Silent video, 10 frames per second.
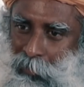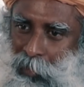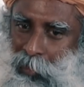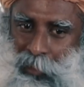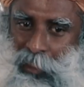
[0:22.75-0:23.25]

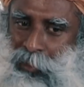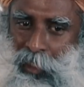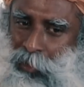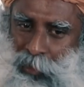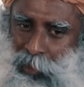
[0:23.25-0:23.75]
Esse não
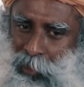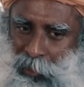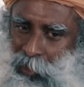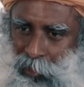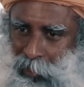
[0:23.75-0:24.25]
é um
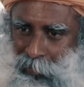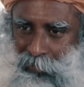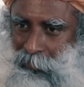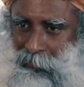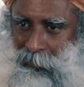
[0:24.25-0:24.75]
ensinamento
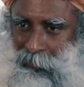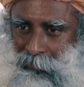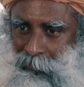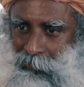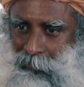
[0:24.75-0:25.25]
para
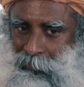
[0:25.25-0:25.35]
todos?